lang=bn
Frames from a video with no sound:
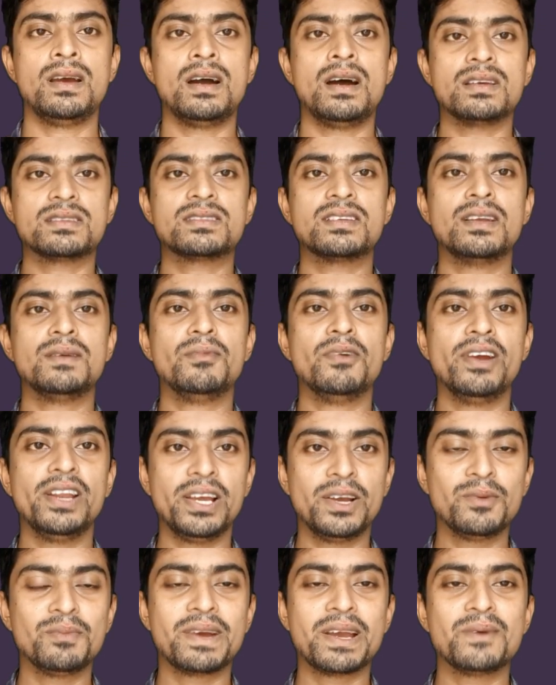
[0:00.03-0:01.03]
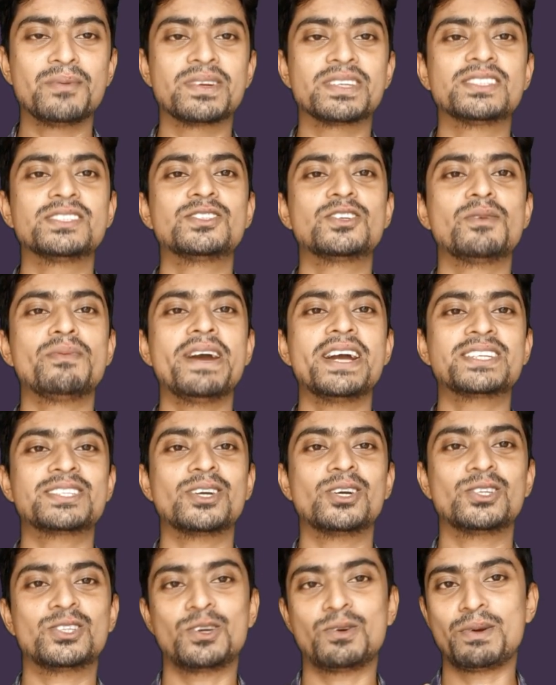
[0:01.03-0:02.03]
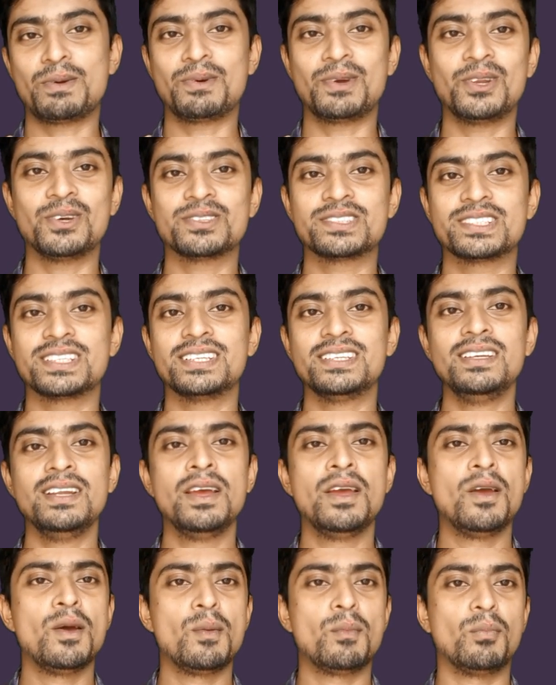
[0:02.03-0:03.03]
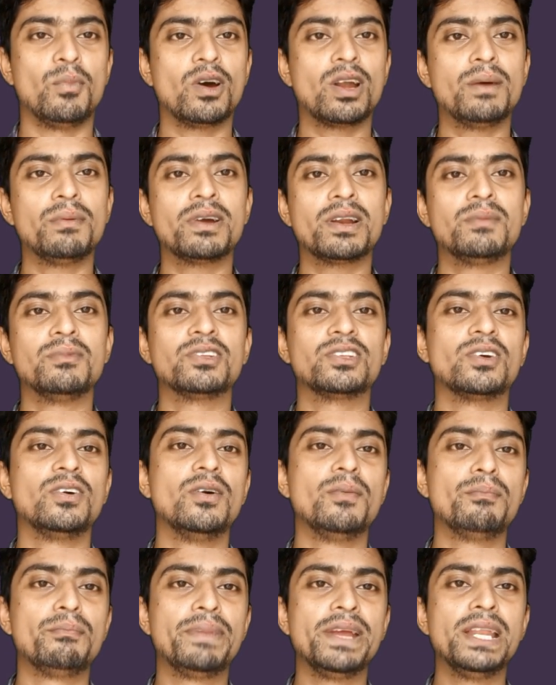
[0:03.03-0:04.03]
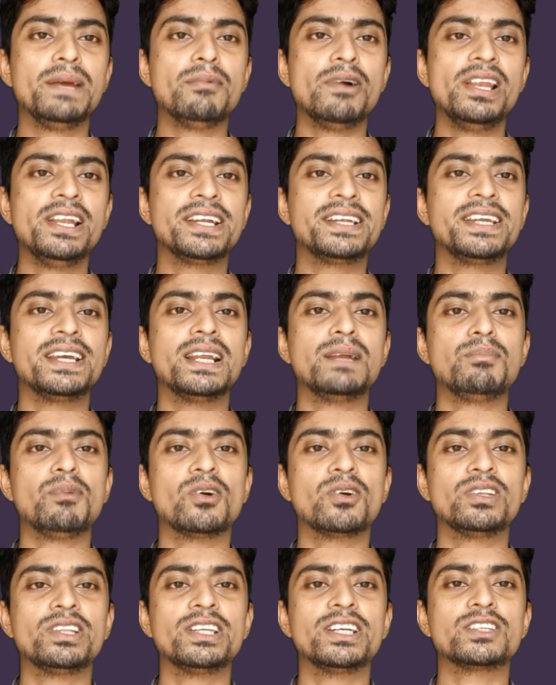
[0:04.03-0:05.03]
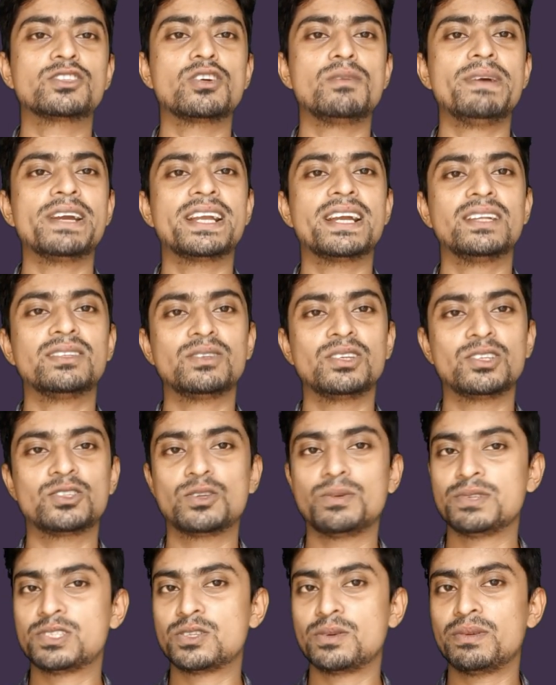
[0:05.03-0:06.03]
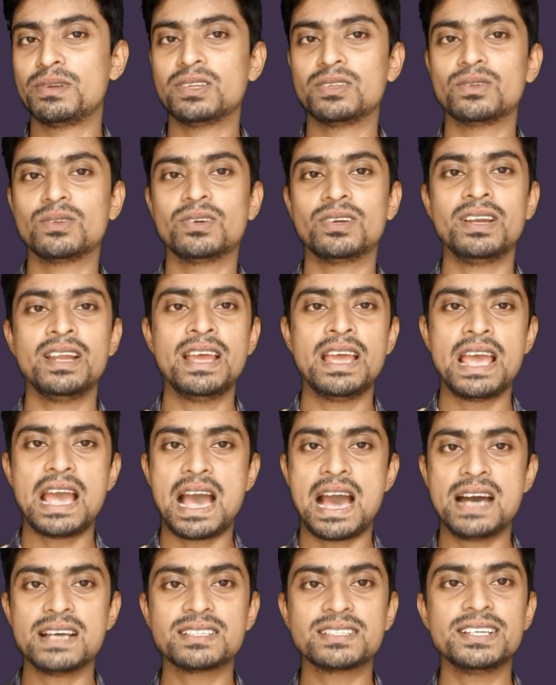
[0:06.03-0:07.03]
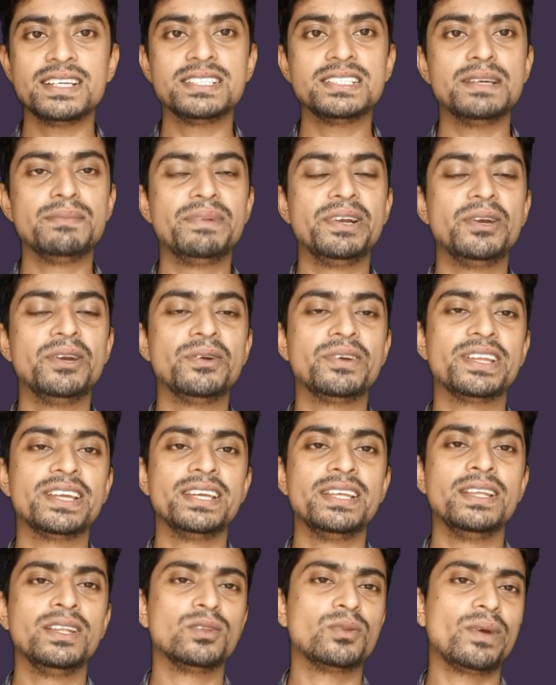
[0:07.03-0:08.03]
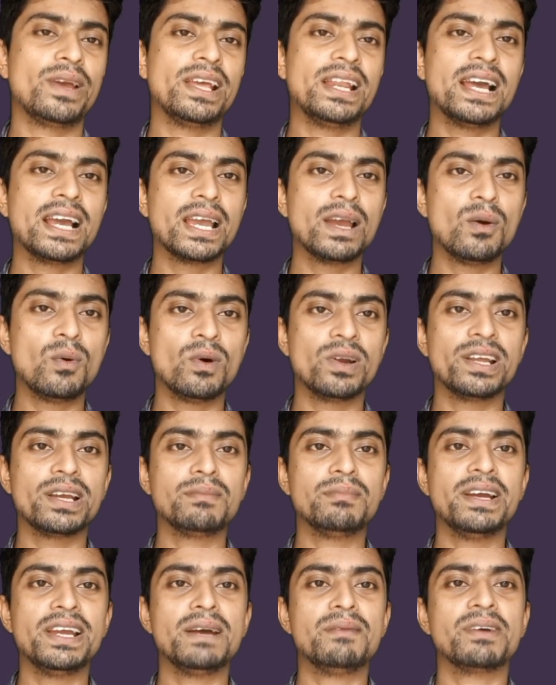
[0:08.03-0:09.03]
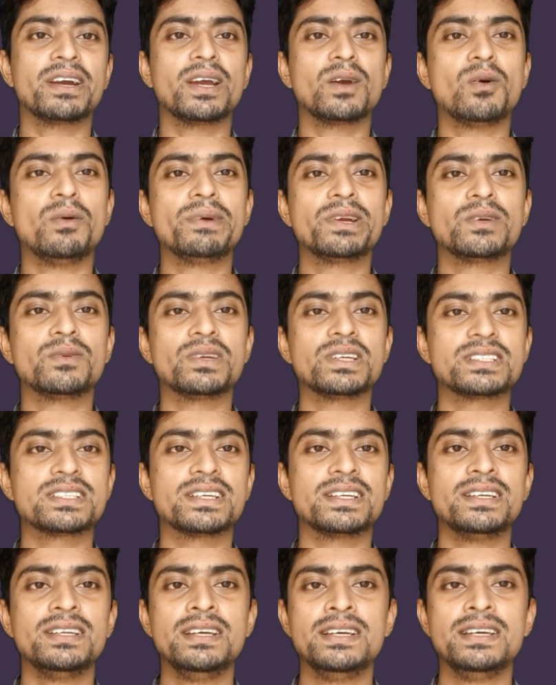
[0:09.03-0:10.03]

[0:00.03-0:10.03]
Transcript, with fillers: আসসালামু আলাইকুম কেমন আছেন সবাই আশা করি সবাই ভালো আছেন বরাবরের মতো বিনিময় ইলেকট্রিক্যালের পক্ষ থেকে সবাইকে আন্তরিক শুভেচ্ছা অভিনন্দন আজকের যে ভিডিওটি তো এর আগে অনেক ভাই আমাকে কমেন্ট করেছেন